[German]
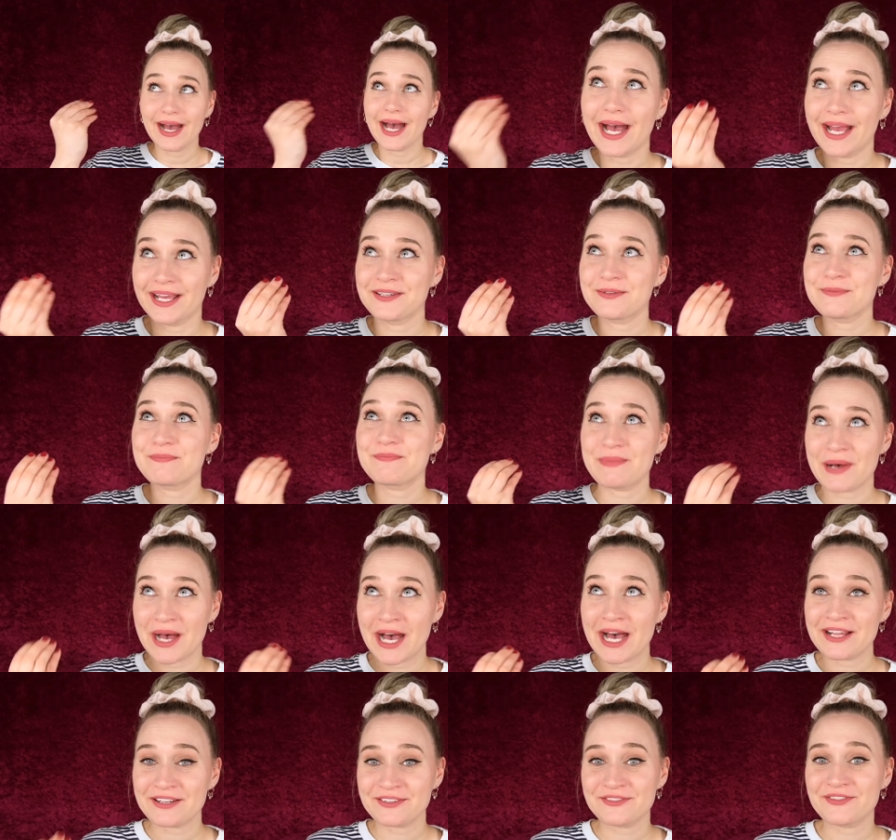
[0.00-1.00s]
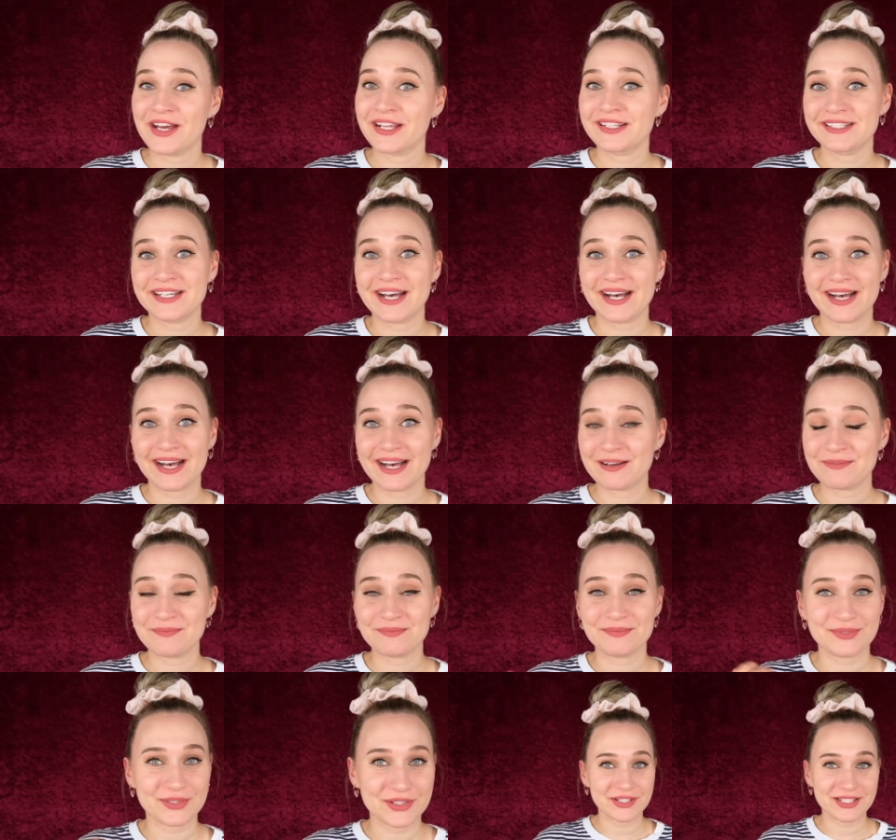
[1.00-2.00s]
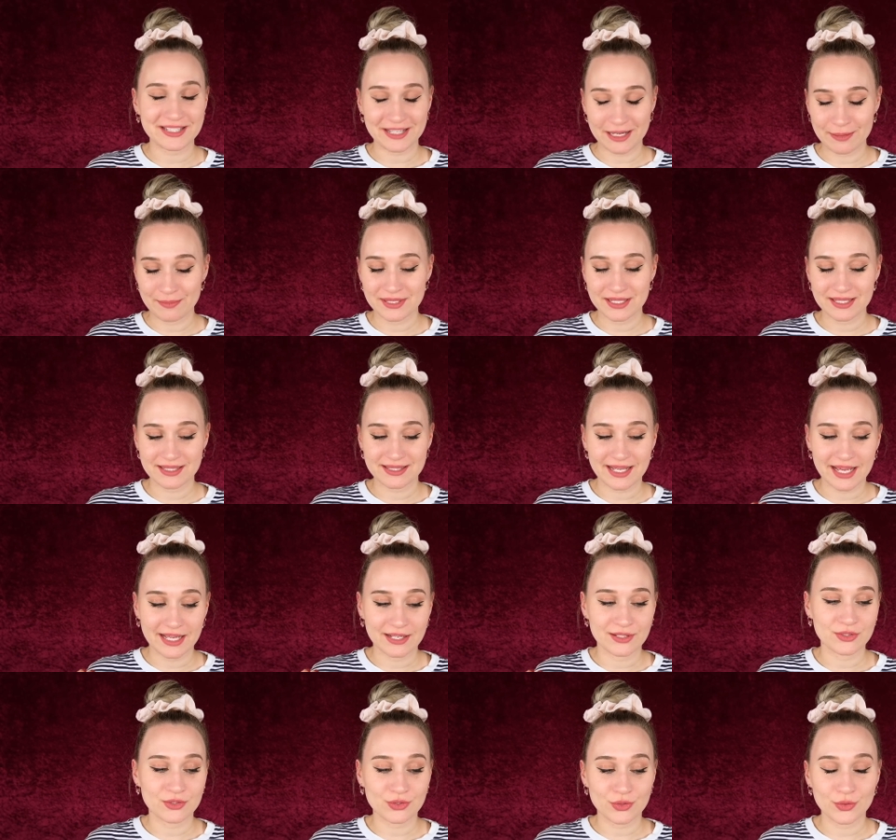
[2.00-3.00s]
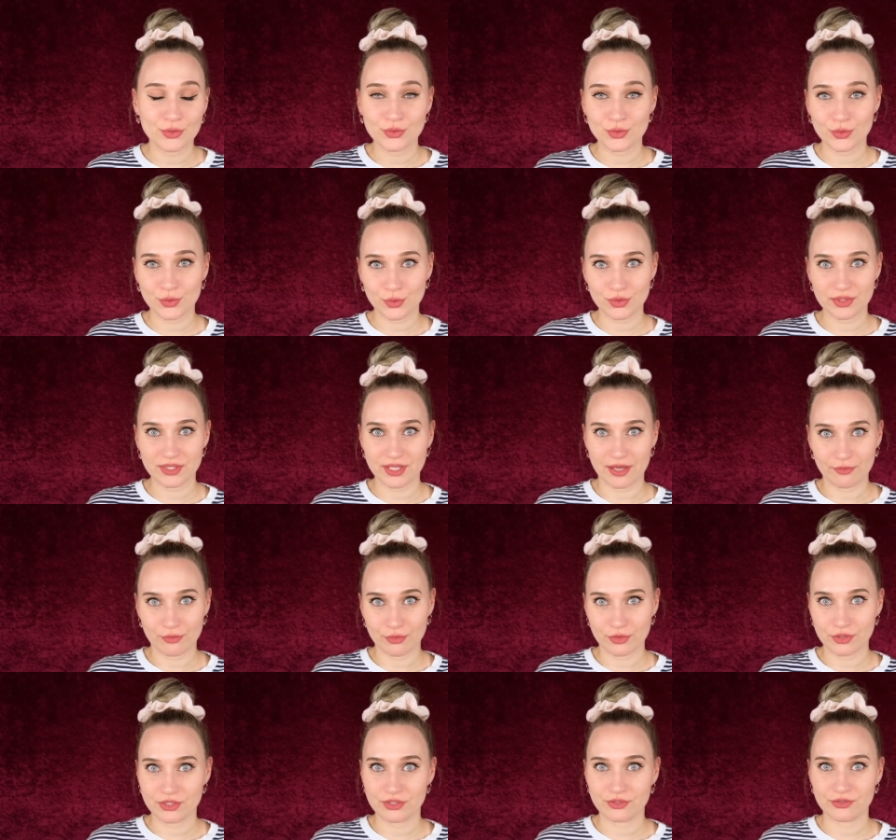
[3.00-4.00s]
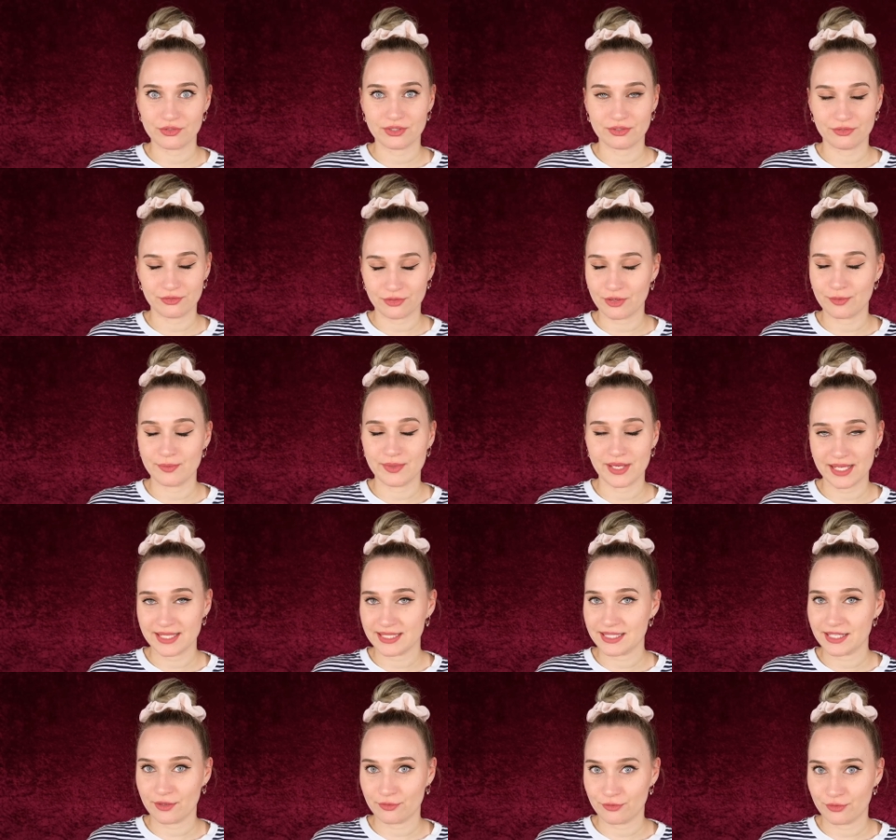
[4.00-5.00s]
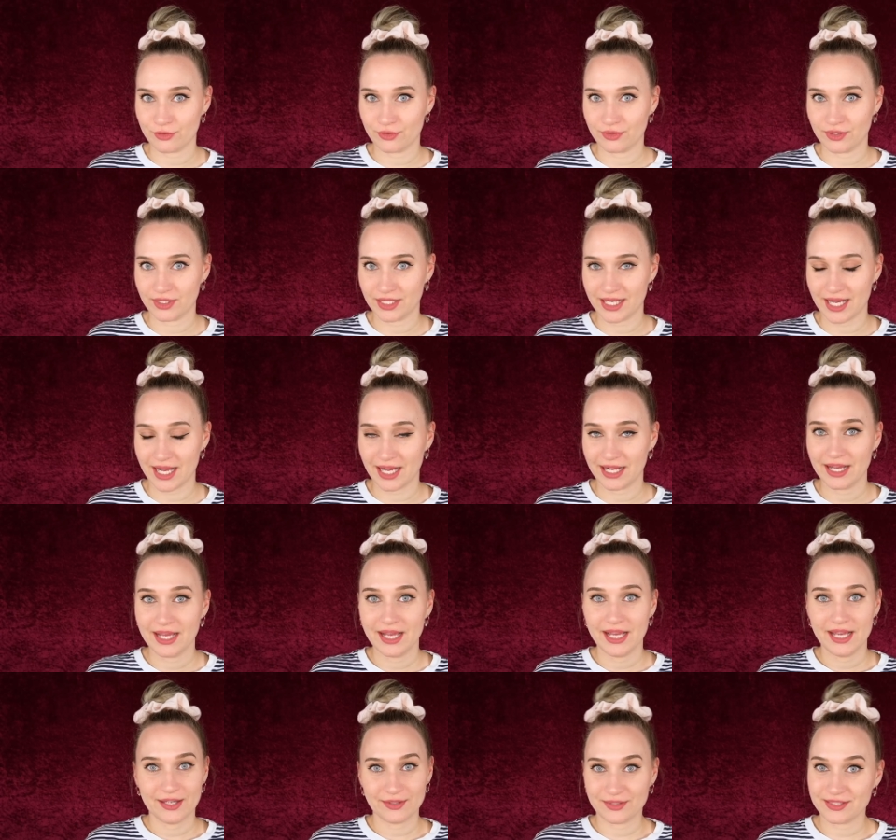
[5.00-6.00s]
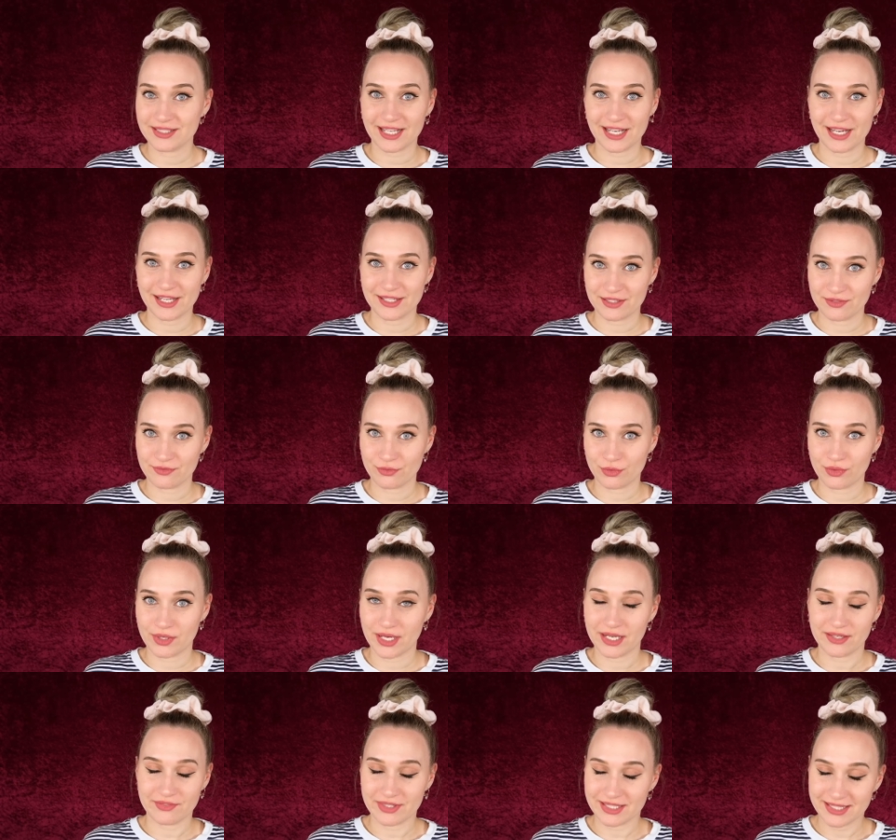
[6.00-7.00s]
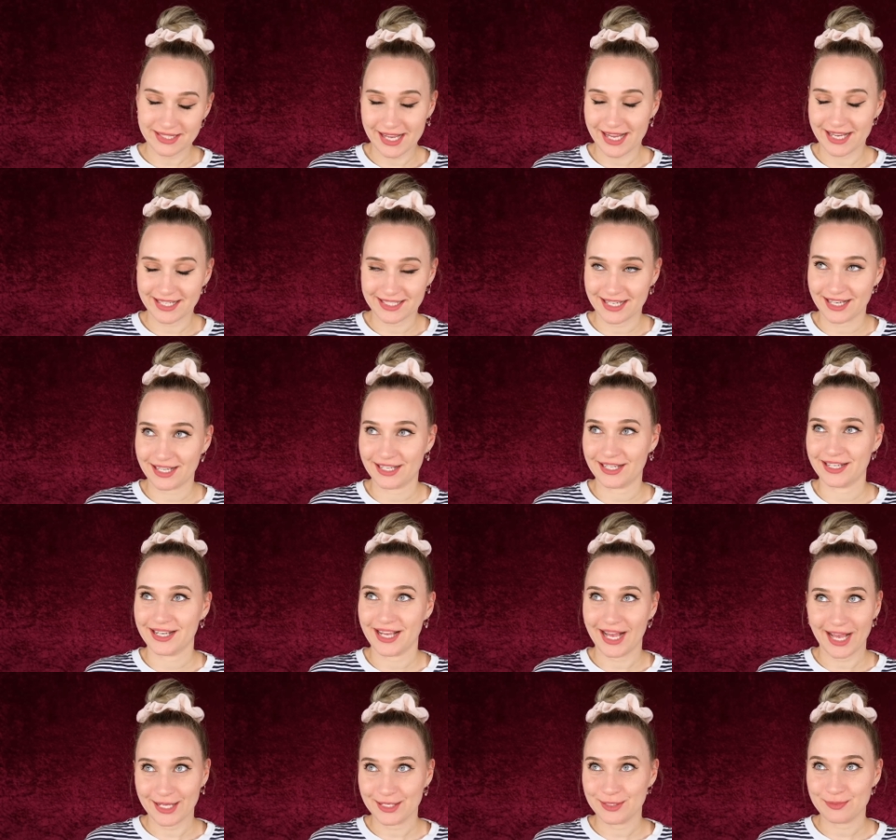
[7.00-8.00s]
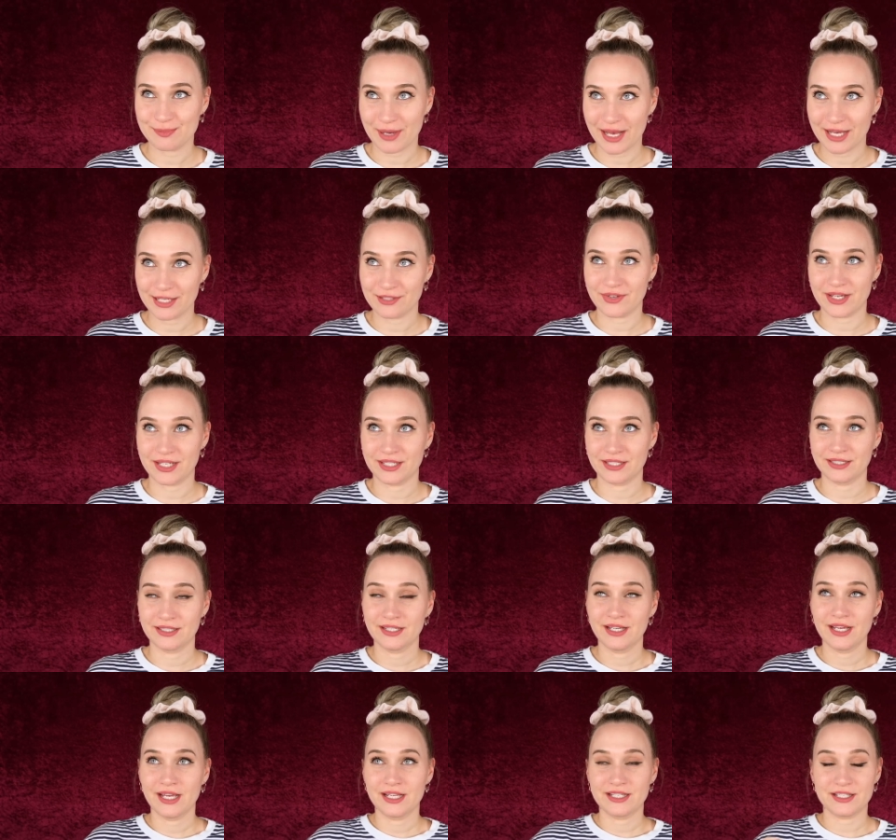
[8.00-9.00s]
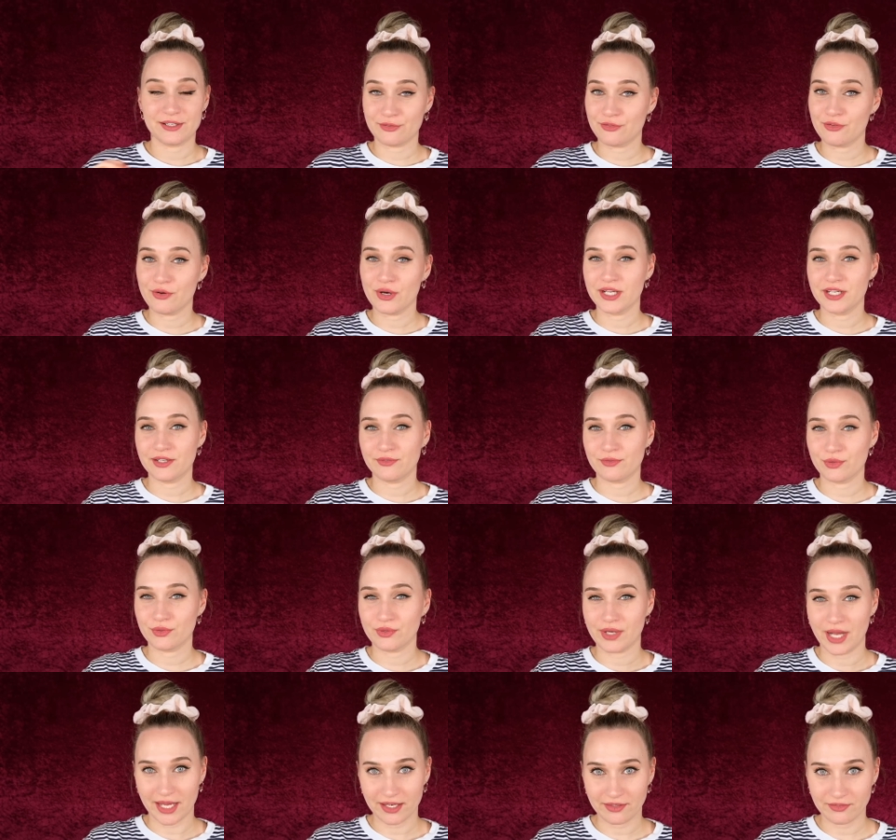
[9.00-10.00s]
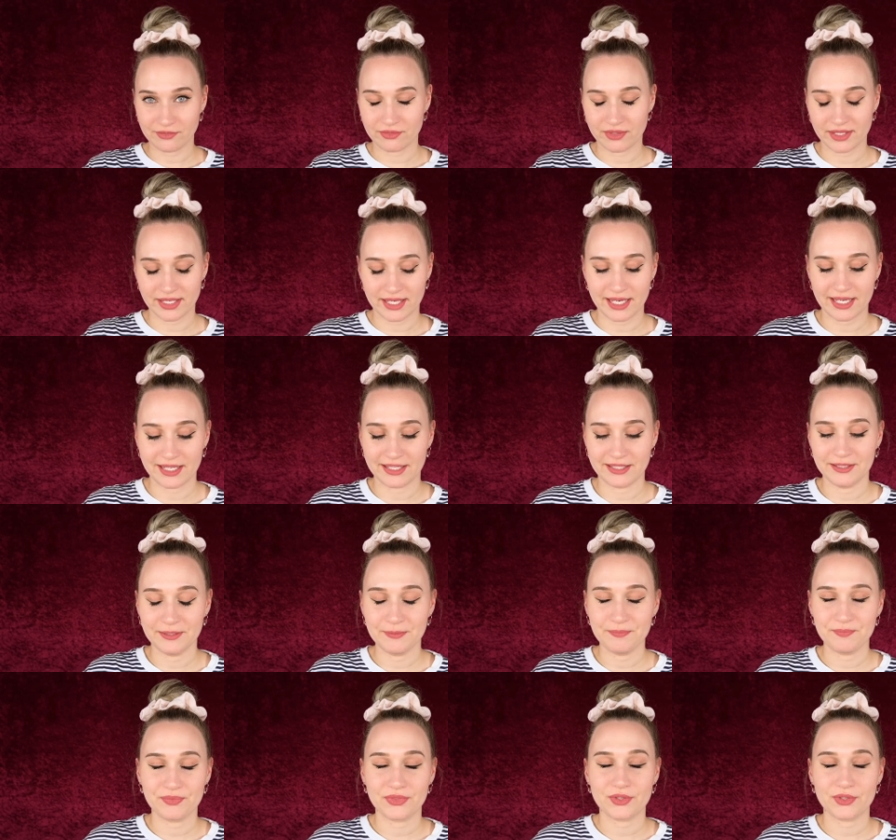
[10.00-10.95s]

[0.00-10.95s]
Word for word: eine Badewanne haben. Und damit ist ein so, so großer Wunsch von mir jetzt in Erfüllung gegangen. In unserer letzten Wohnung hatten wir jetzt acht Jahre lang keine Badewanne. Davor in der Wohnung hatten wir eine